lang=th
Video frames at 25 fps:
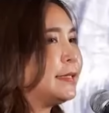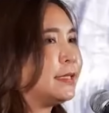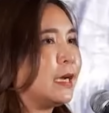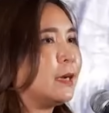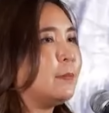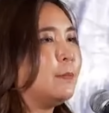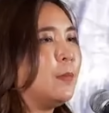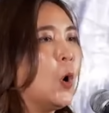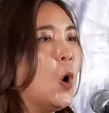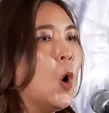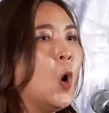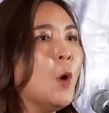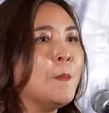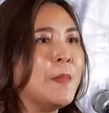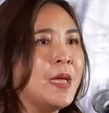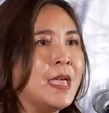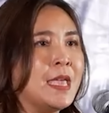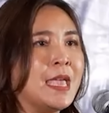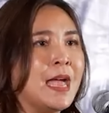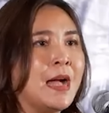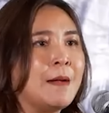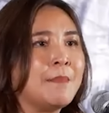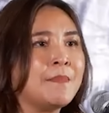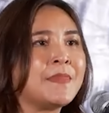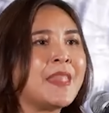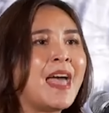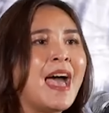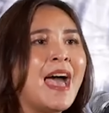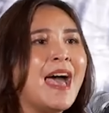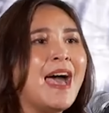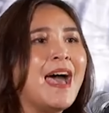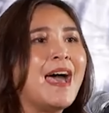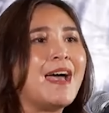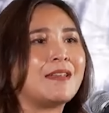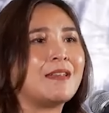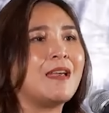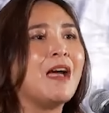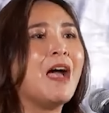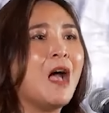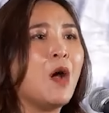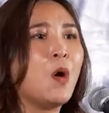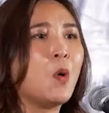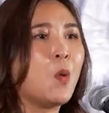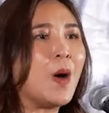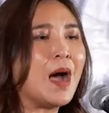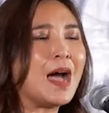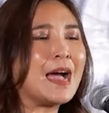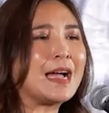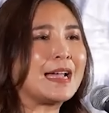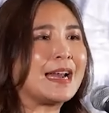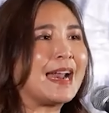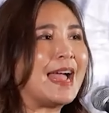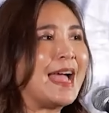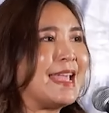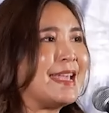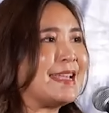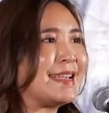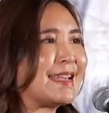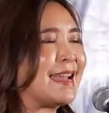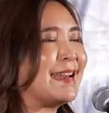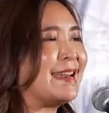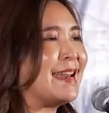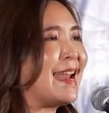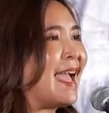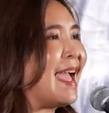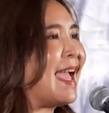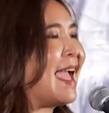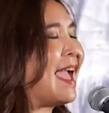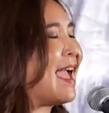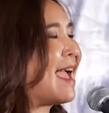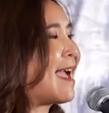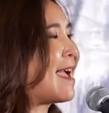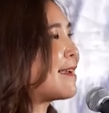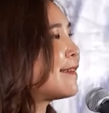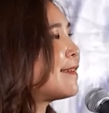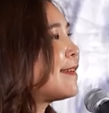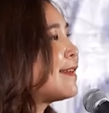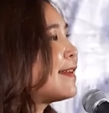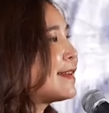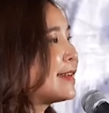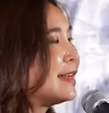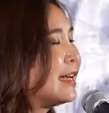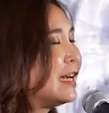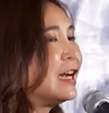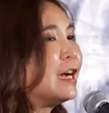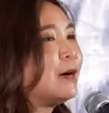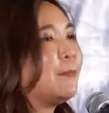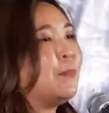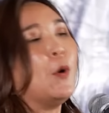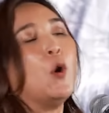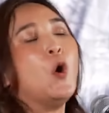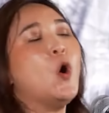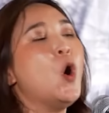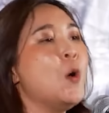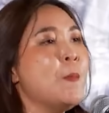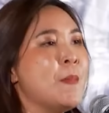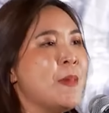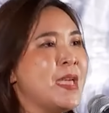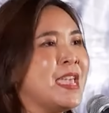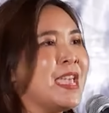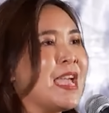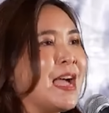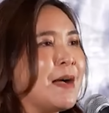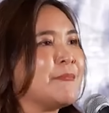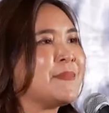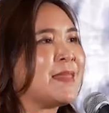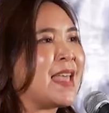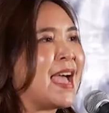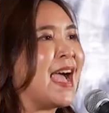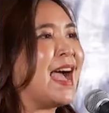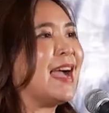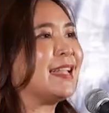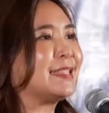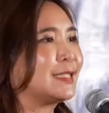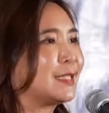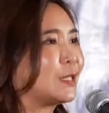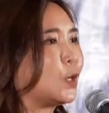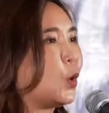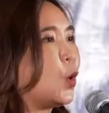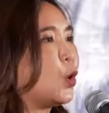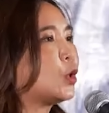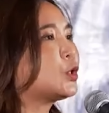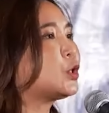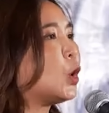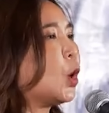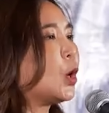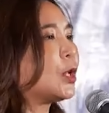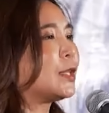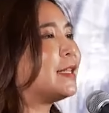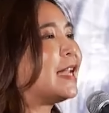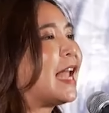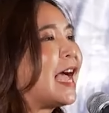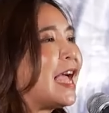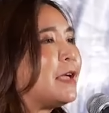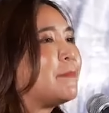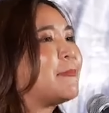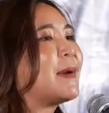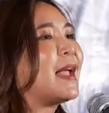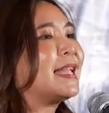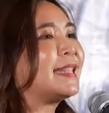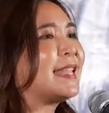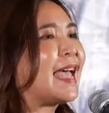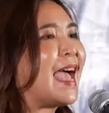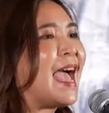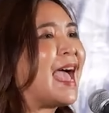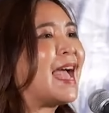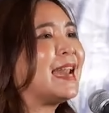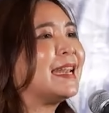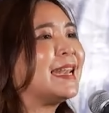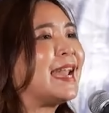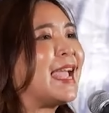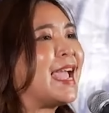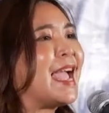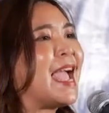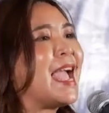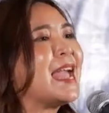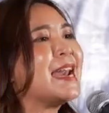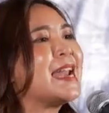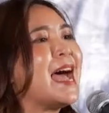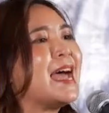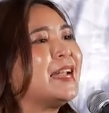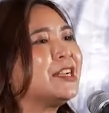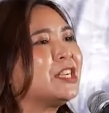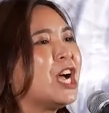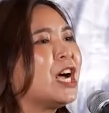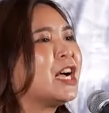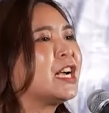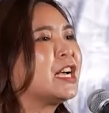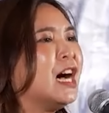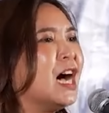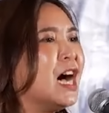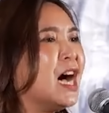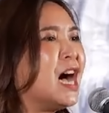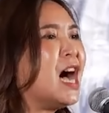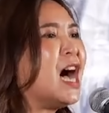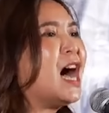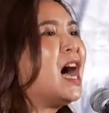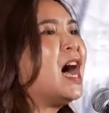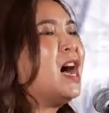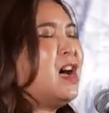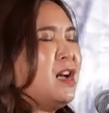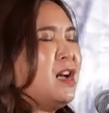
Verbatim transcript: ถึงผู้มีอำนาจ ว่าใครกันแน่ คือผู้มีอำนาจสูงสุดในประเทศนี้นั่นก็คือ